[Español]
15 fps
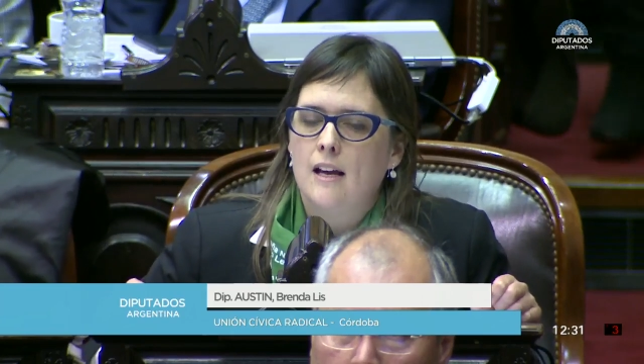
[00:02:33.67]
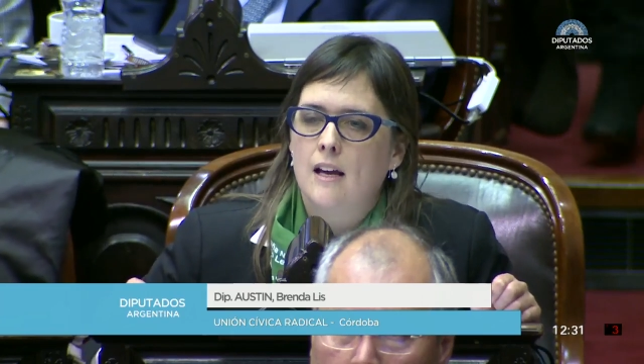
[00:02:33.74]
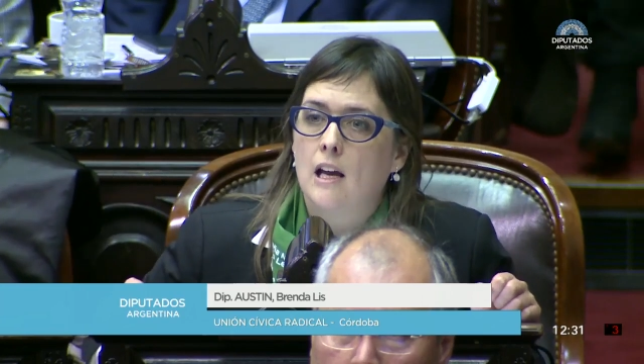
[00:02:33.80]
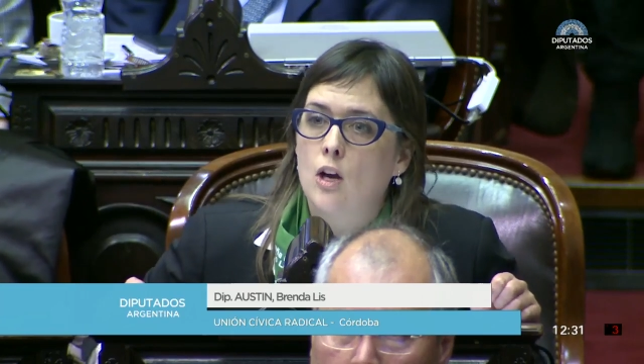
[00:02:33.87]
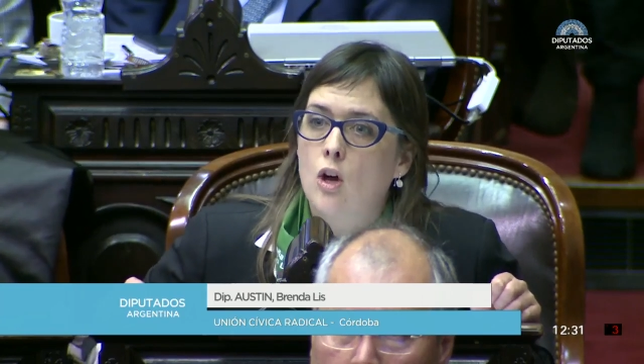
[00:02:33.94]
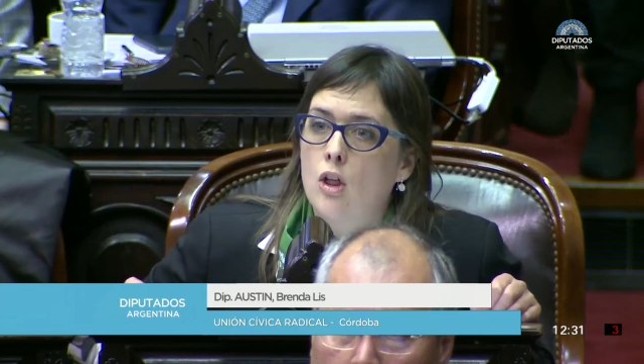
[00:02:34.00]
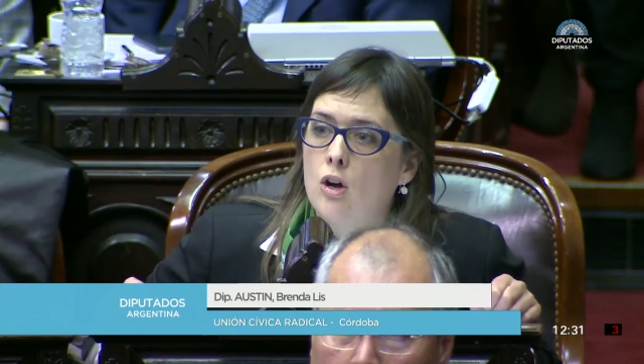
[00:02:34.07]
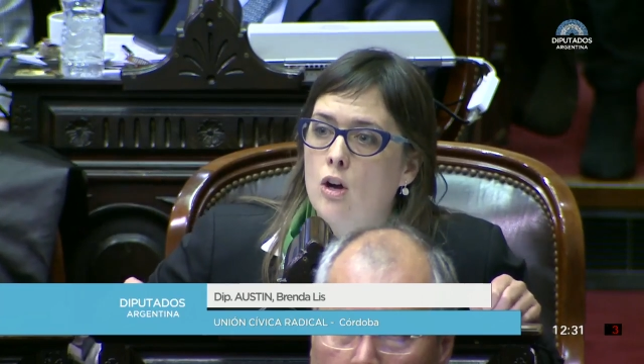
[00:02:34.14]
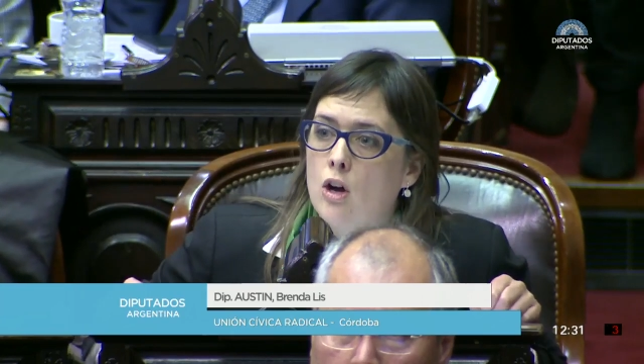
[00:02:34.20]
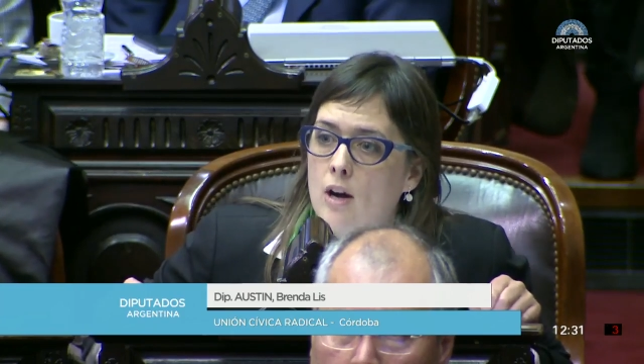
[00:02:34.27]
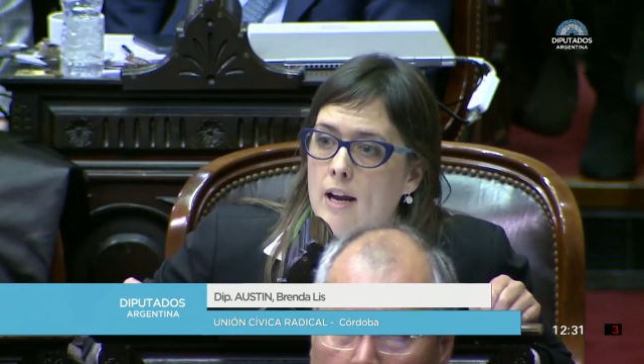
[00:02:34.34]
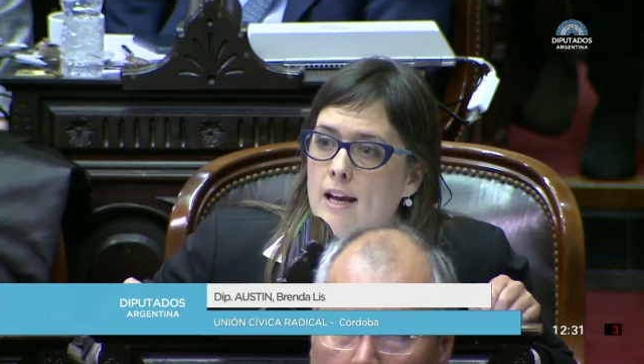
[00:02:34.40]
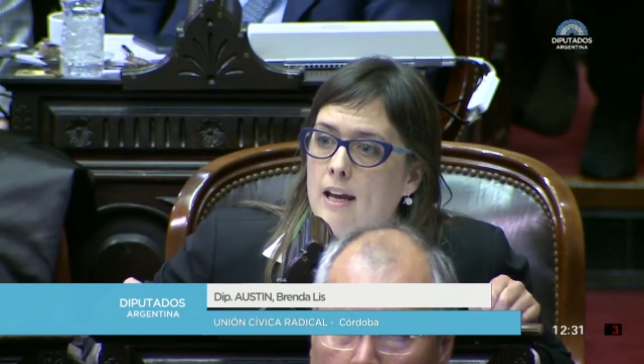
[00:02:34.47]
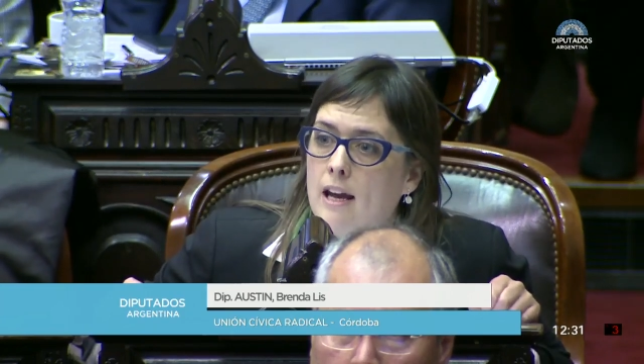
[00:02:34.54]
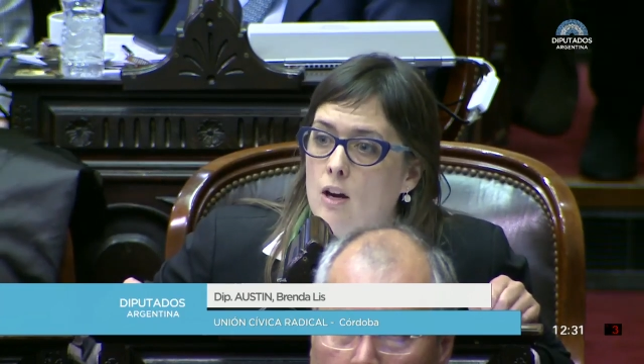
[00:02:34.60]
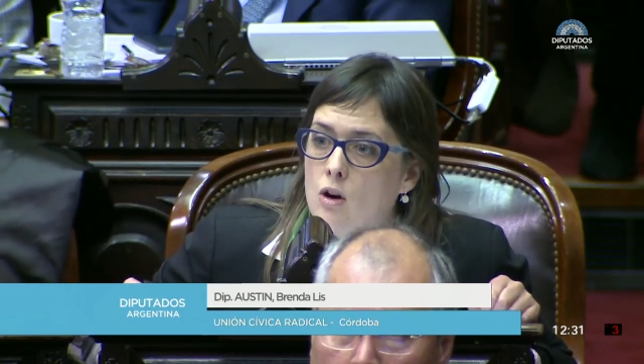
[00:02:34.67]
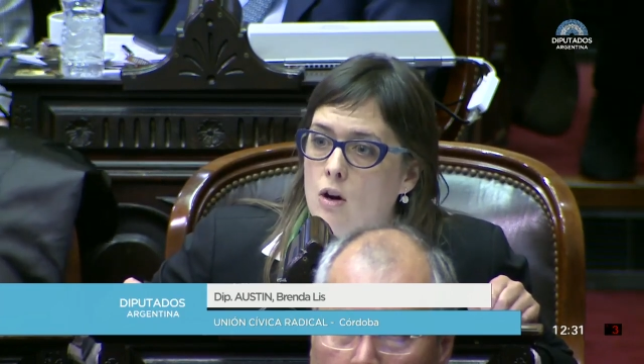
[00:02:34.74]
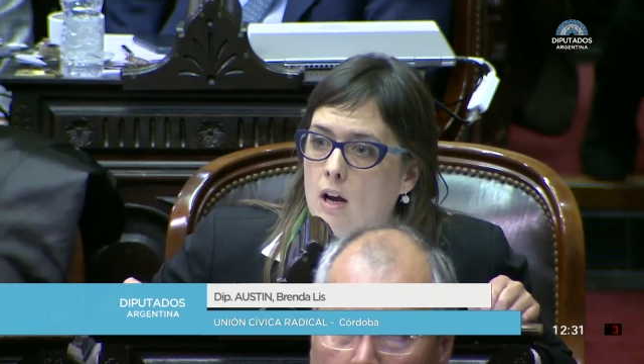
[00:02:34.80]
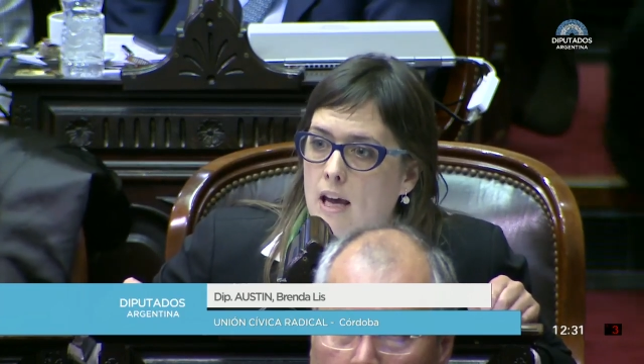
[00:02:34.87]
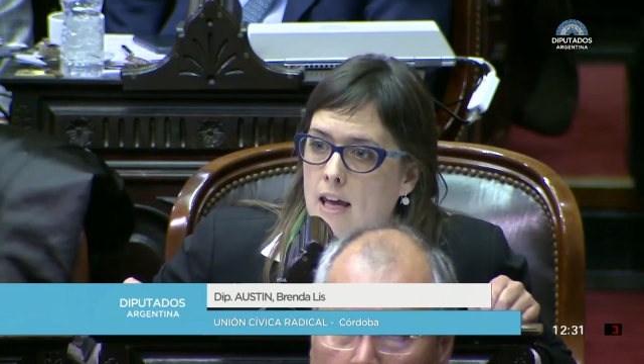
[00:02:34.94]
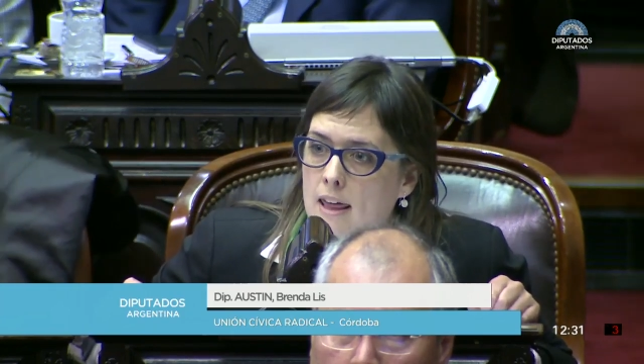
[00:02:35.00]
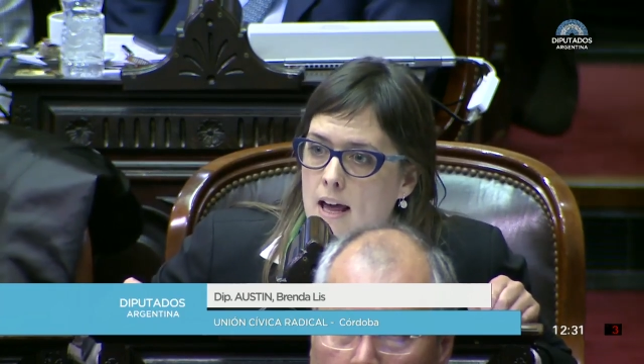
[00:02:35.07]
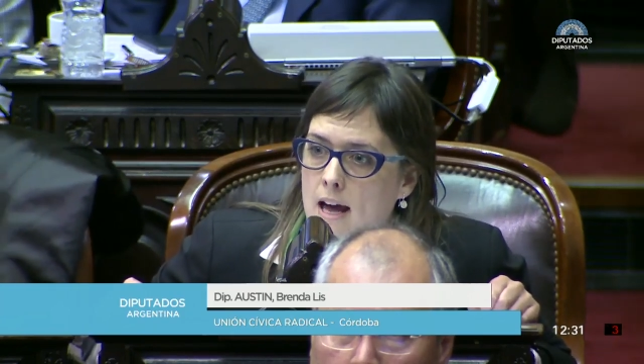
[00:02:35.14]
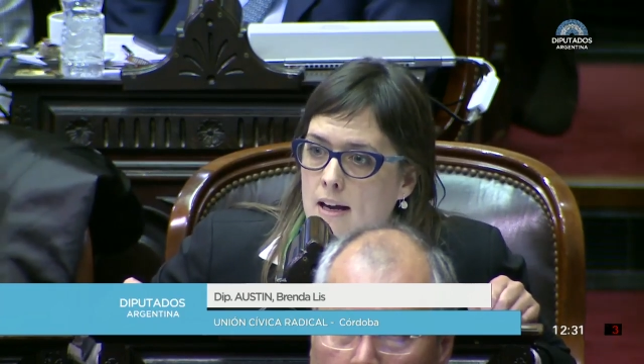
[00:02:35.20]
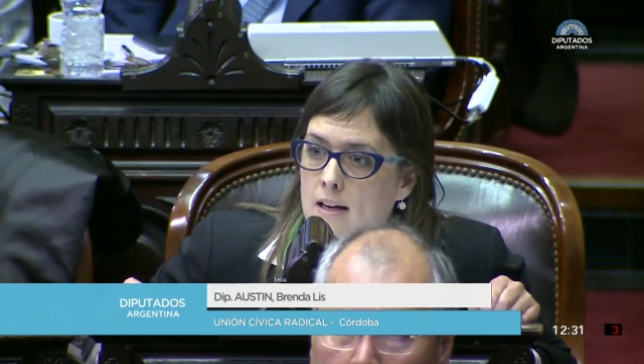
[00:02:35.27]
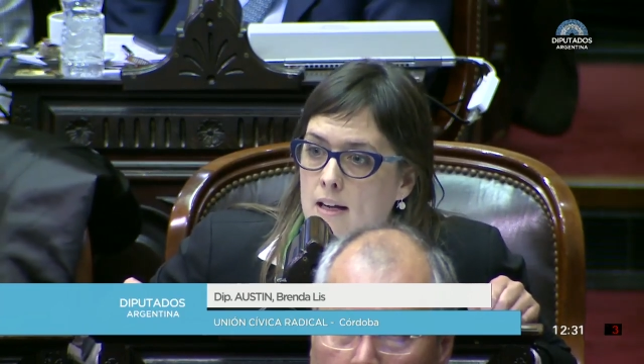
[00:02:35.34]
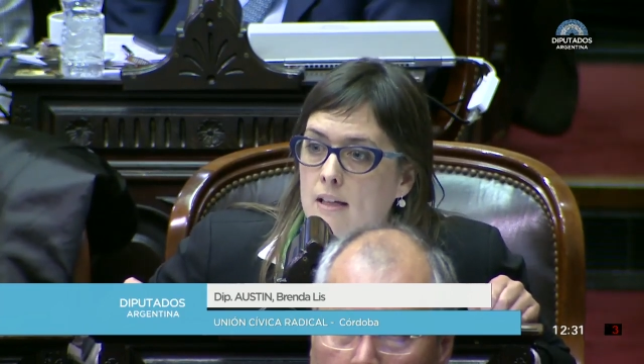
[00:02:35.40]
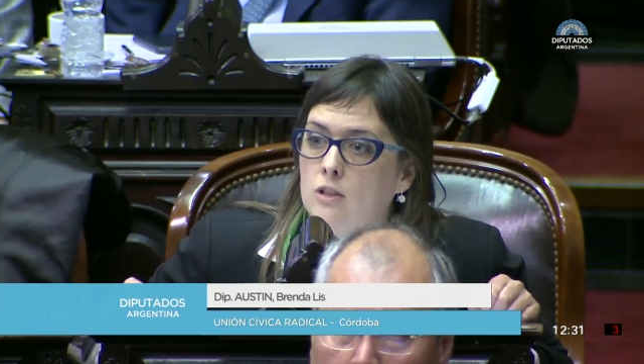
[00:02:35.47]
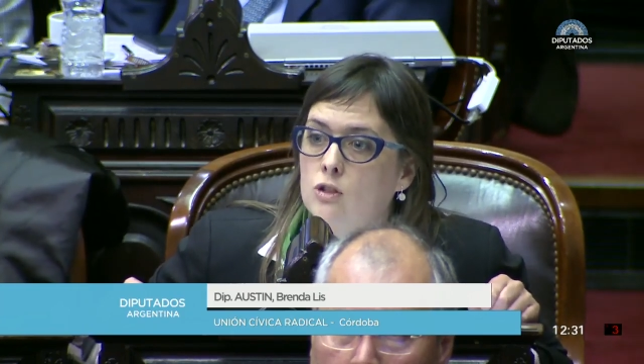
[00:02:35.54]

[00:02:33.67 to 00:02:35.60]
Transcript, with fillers: que los dolores que nos quedan